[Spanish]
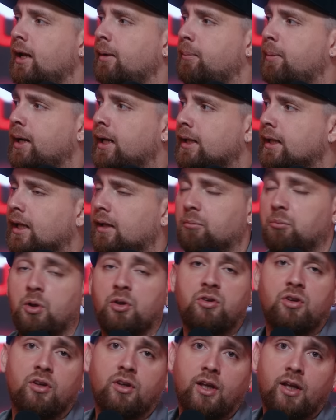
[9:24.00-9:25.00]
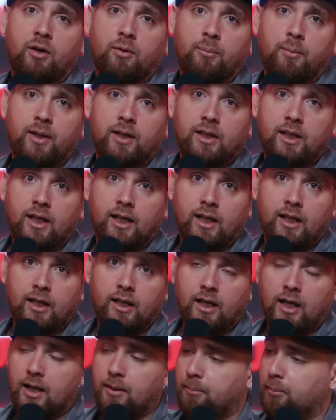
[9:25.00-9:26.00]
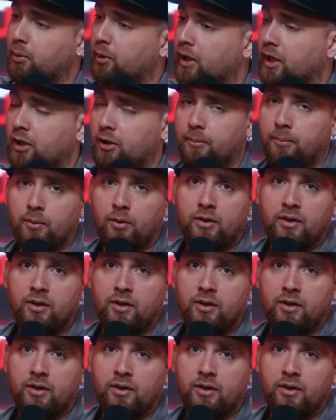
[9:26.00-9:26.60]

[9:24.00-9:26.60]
la pata. Decidieron meter a por X